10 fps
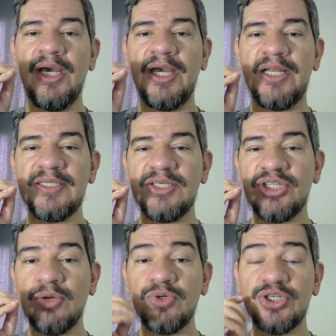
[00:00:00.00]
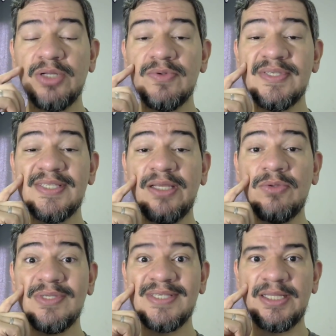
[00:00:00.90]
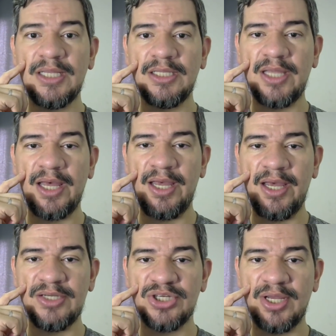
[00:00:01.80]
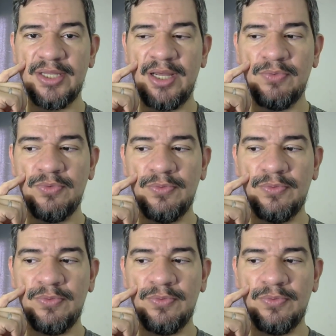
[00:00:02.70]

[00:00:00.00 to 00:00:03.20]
eles estão custando R$ 170 reais cada um.